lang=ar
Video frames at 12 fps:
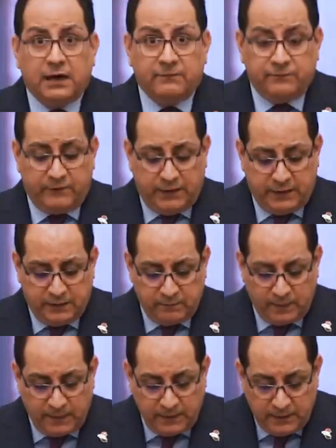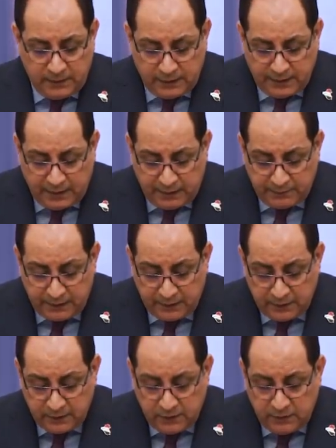كافة
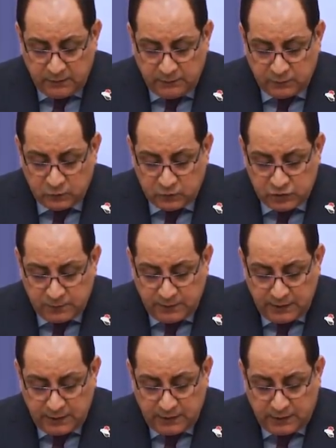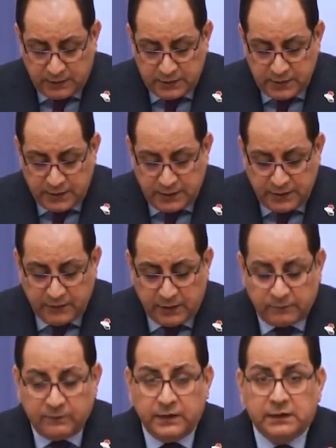للعمل بموجبه عند
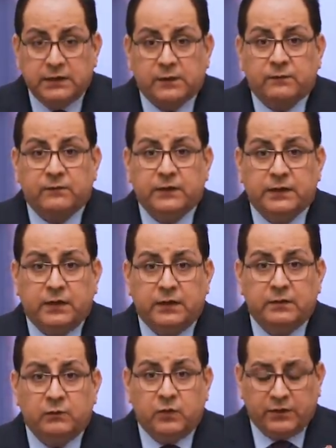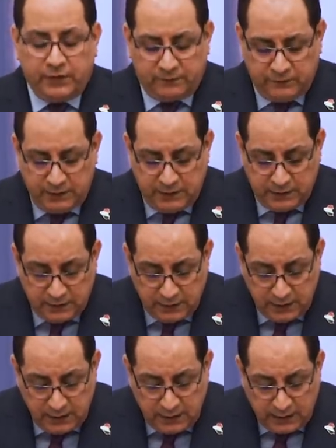النظر في ترفيع الموظفين
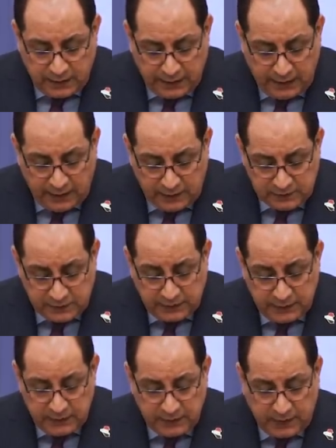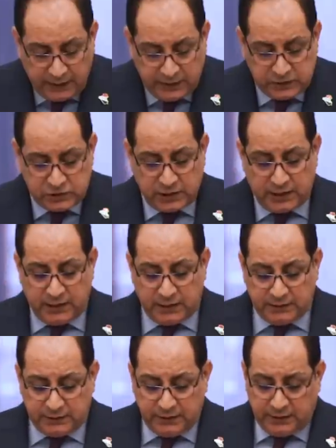الحاصلين على
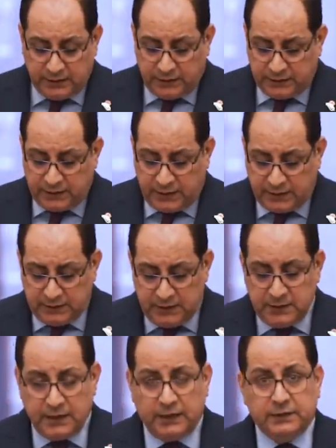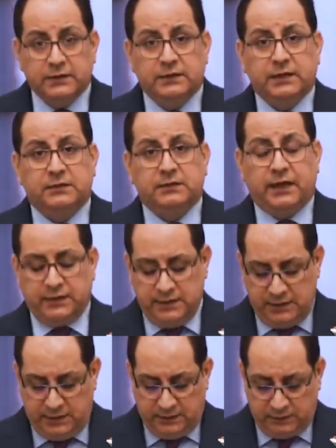الشهاده الاعداديه عند
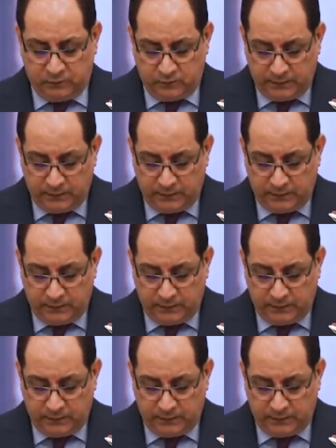التعيين